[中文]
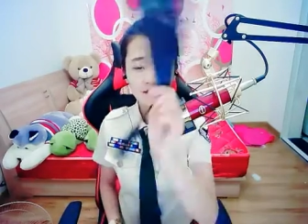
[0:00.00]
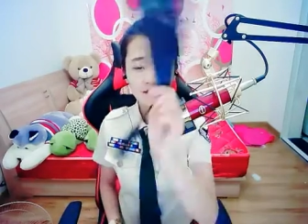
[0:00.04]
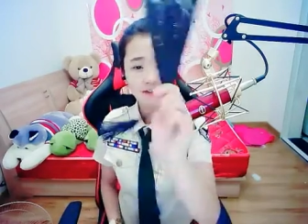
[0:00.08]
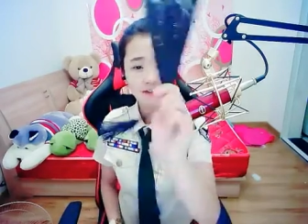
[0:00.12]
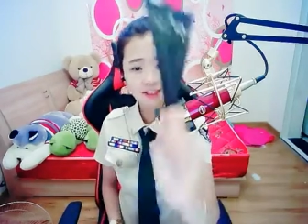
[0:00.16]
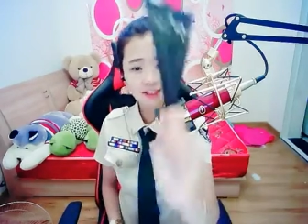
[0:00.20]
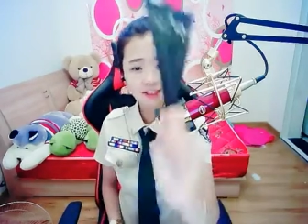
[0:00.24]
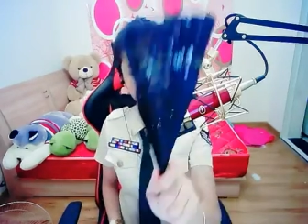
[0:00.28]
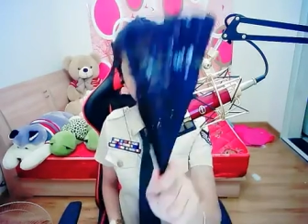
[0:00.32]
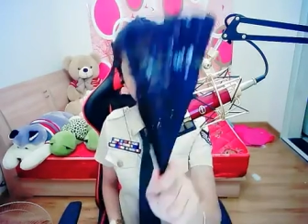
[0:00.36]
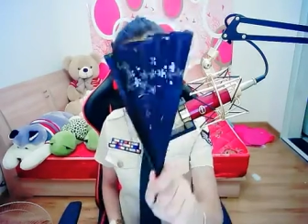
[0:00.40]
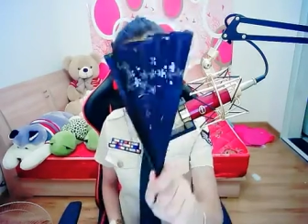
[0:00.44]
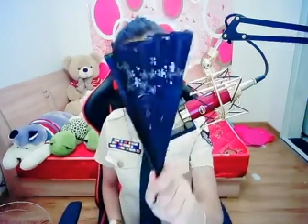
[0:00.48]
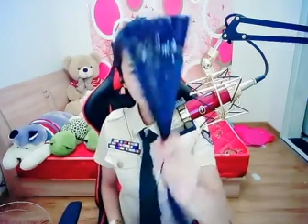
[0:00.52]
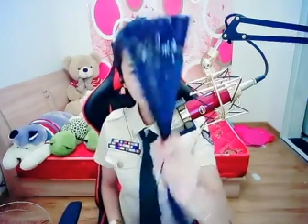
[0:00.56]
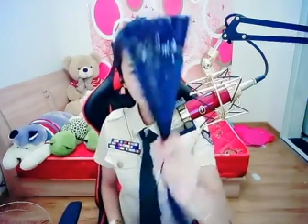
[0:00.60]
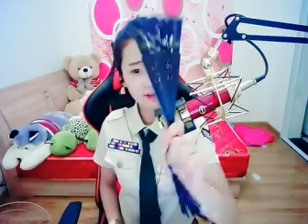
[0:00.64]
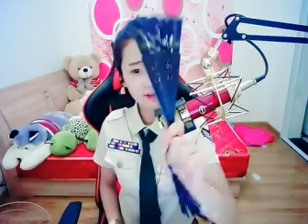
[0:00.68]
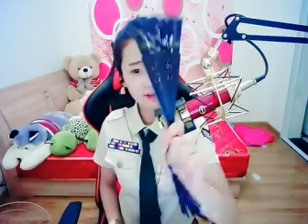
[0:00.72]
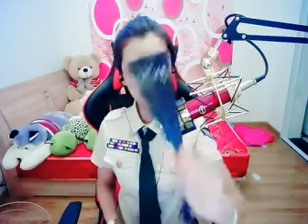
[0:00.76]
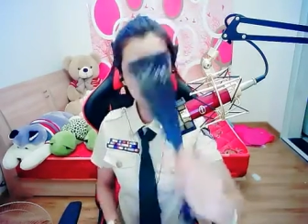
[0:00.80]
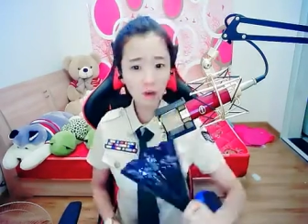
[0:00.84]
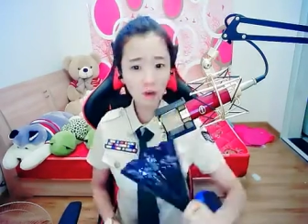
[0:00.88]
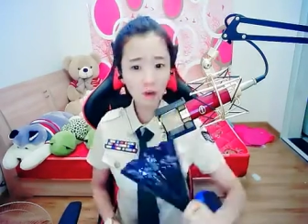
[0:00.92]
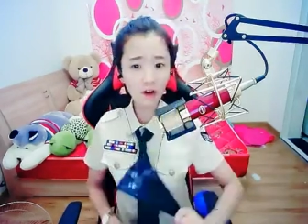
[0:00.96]
这个贱人
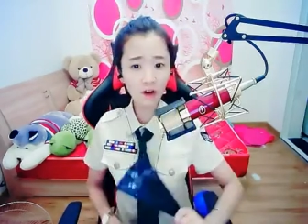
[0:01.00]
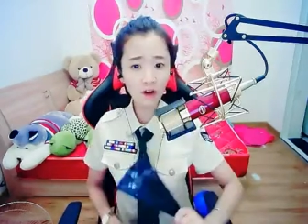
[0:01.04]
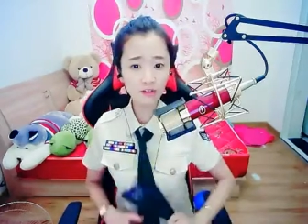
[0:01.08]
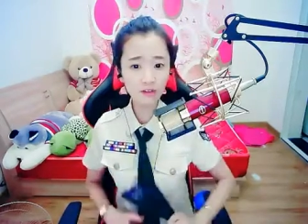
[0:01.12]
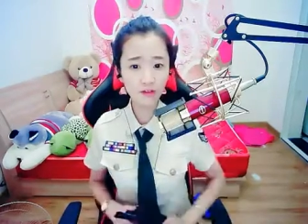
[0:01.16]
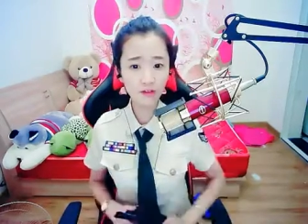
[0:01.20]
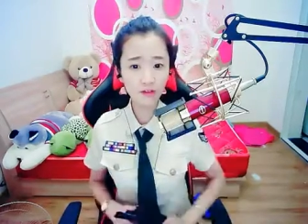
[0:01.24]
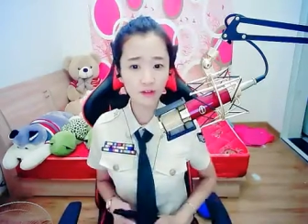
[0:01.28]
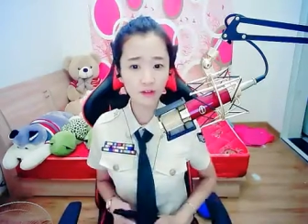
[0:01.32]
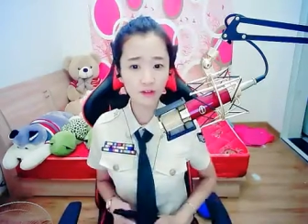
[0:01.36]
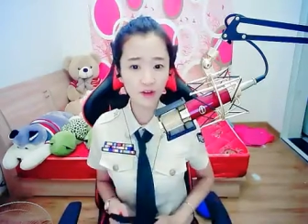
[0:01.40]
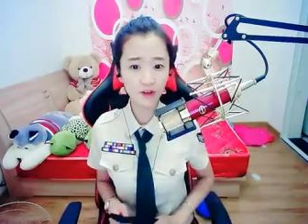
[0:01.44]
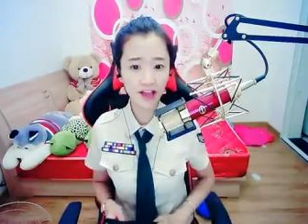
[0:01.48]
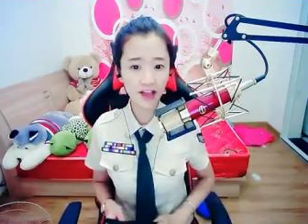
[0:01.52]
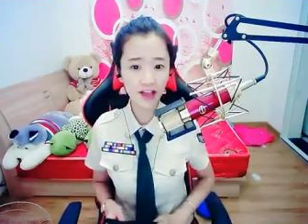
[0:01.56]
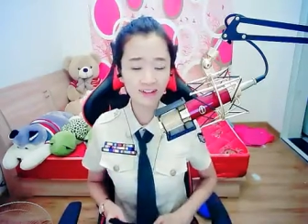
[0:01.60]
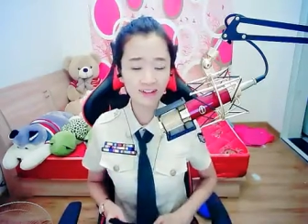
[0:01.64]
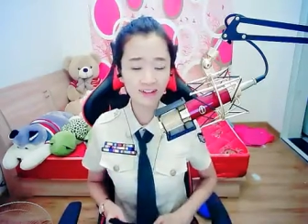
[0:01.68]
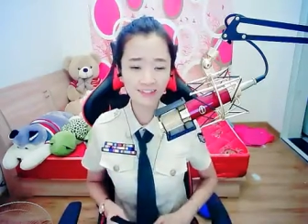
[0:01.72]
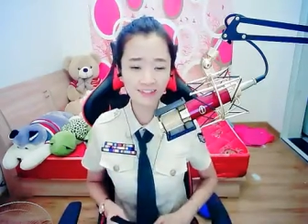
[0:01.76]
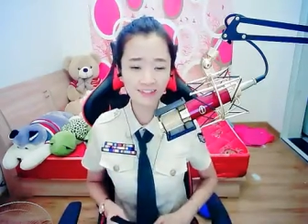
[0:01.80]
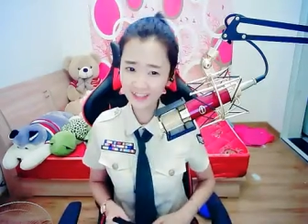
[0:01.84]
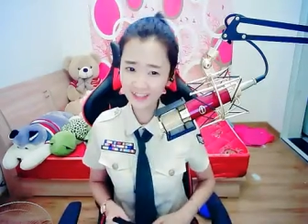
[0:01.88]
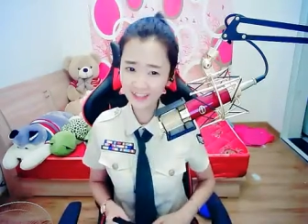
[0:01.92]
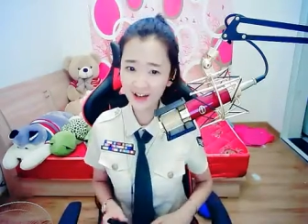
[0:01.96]
拖出去
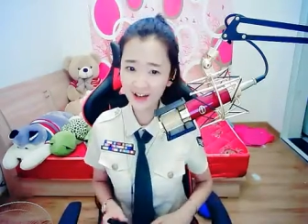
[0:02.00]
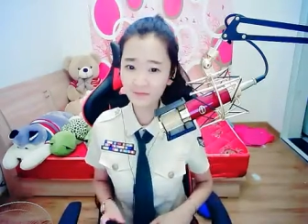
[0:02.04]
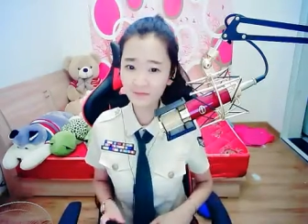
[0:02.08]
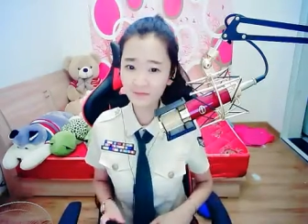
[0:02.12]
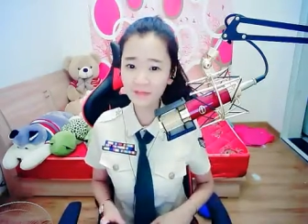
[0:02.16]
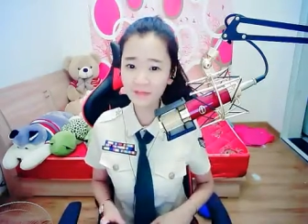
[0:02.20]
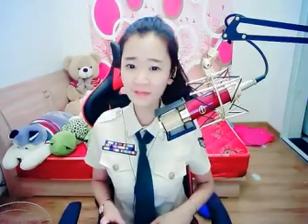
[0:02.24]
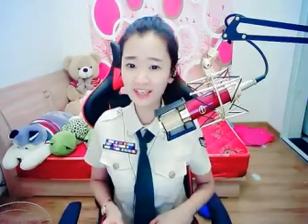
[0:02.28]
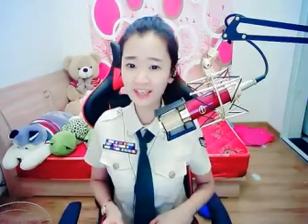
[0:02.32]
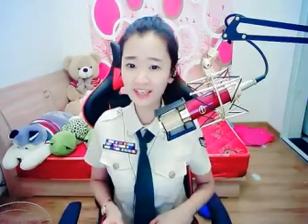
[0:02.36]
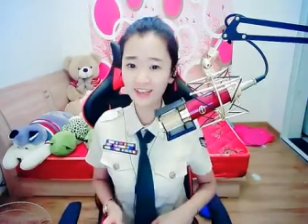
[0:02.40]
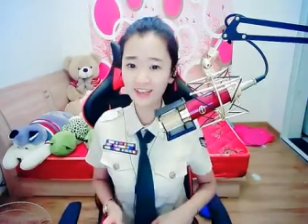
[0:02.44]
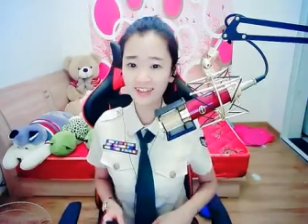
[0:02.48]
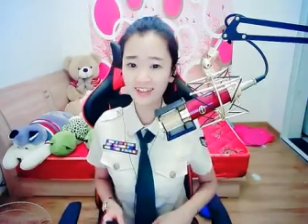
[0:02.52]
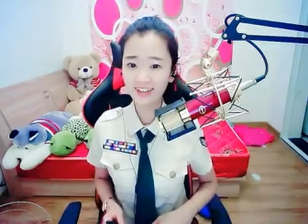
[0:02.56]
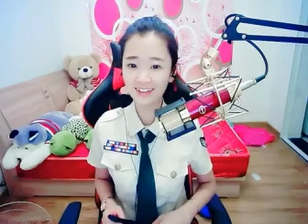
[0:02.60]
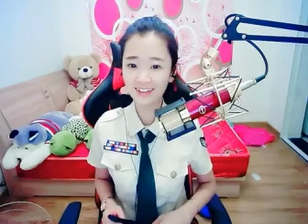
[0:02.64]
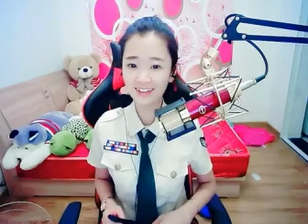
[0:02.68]
杖毙！